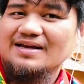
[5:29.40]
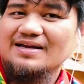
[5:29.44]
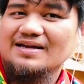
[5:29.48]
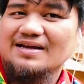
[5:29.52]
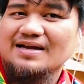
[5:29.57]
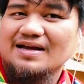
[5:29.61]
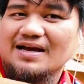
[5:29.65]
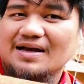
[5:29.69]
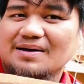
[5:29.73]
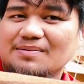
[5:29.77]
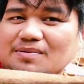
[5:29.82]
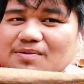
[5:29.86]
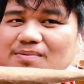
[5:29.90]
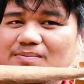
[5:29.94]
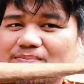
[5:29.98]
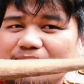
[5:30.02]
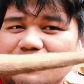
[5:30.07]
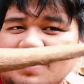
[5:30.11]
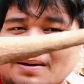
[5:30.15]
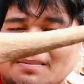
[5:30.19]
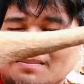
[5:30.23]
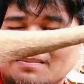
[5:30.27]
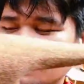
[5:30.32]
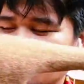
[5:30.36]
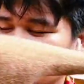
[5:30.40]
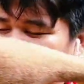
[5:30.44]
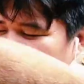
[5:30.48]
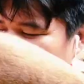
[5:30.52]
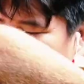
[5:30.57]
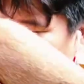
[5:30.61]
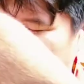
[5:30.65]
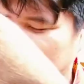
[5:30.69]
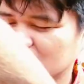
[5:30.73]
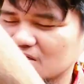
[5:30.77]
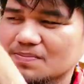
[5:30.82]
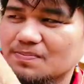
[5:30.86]
นะครับผมแบบแบบ
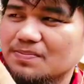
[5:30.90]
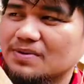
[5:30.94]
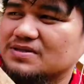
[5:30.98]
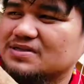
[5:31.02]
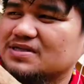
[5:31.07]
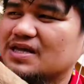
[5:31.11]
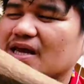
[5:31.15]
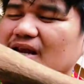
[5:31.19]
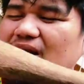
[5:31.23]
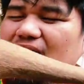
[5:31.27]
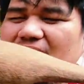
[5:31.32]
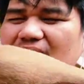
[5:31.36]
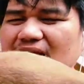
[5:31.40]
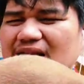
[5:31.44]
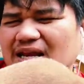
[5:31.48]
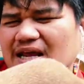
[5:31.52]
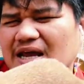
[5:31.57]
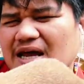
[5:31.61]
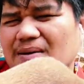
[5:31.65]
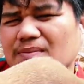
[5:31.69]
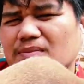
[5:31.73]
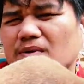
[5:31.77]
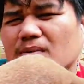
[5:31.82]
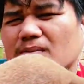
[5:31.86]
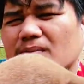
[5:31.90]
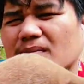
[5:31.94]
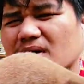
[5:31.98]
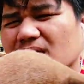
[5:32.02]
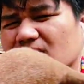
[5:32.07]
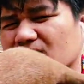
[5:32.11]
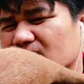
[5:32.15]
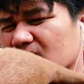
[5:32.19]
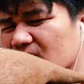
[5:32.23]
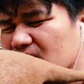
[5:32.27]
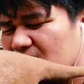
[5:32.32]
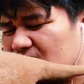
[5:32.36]
เก้าสิบเปอร์เซ็นเลยนะครับผมมัน
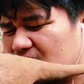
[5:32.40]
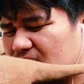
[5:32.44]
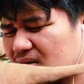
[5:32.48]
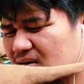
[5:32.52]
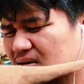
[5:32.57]
เหมือน